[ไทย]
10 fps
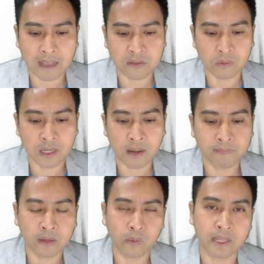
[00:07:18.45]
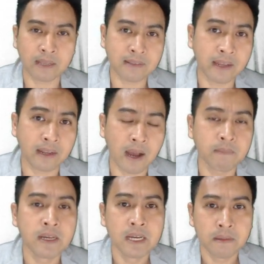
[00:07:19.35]
1780นะครับนักทุนระยะสั้นนะครับ
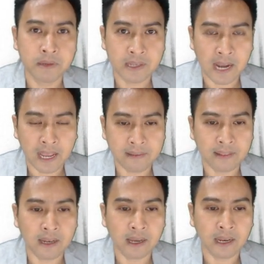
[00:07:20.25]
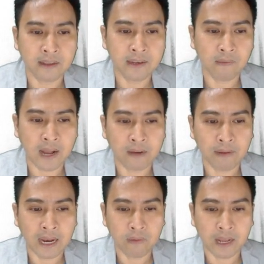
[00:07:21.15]
พิจารณา exit ได้เลยเช่นเดียวกันเว
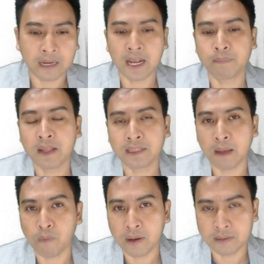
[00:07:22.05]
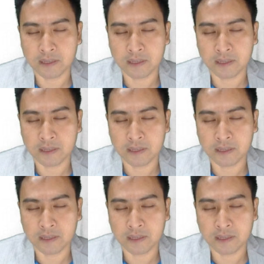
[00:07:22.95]
ลาเดียวกันครับถ้าต่ำกว่า